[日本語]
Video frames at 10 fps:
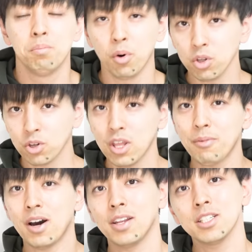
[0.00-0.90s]
冒頭で
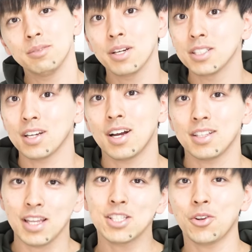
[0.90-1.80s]
も話しました
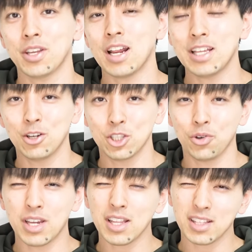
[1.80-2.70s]
が、テストのやり直し
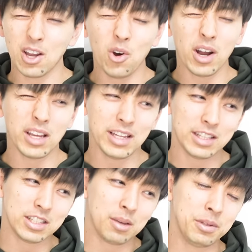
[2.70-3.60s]
をやった方がいいっ
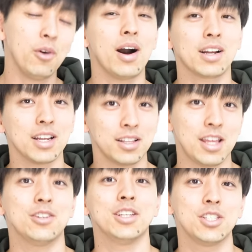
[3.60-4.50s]
てのはみんなわかっ
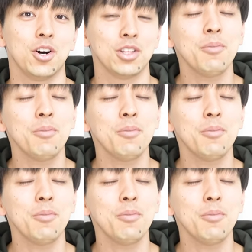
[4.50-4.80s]
てるんですよ。